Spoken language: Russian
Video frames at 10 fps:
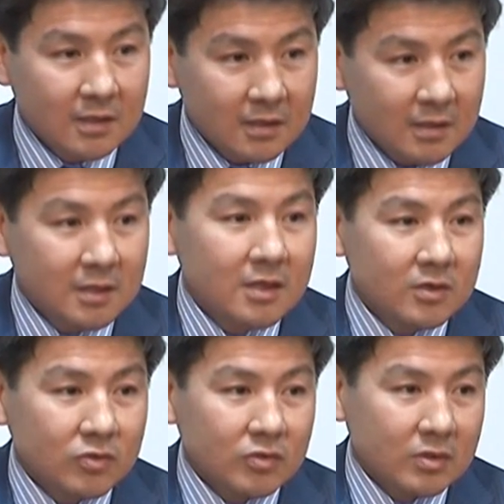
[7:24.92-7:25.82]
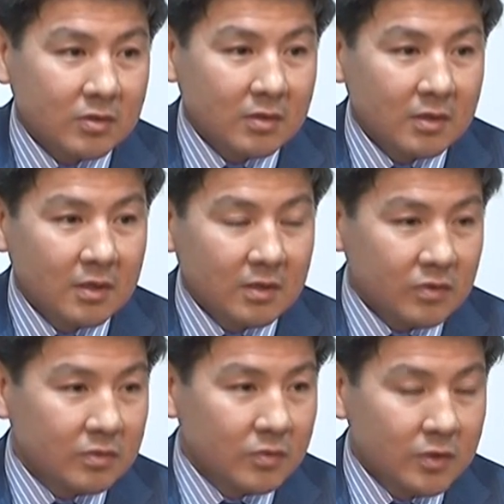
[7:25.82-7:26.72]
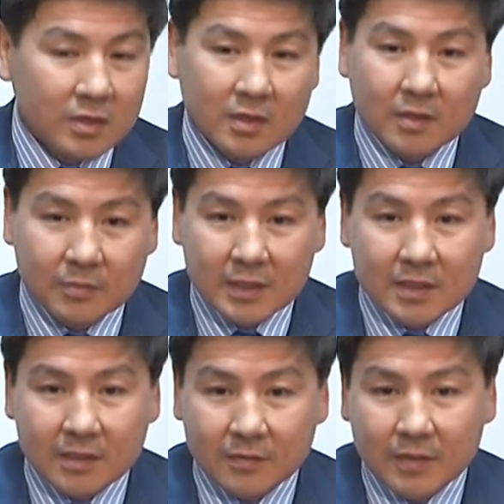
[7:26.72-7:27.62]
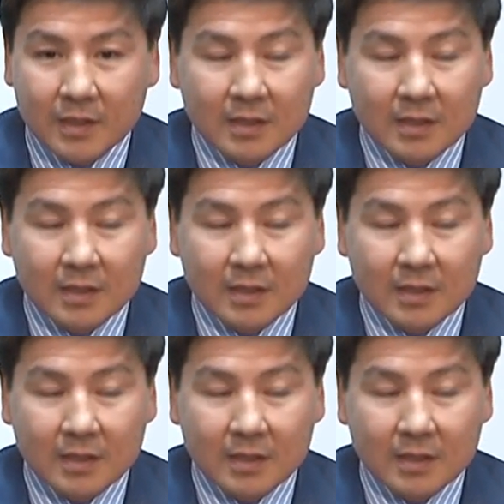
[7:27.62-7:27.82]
Надеюсь, то, что вот мой призыв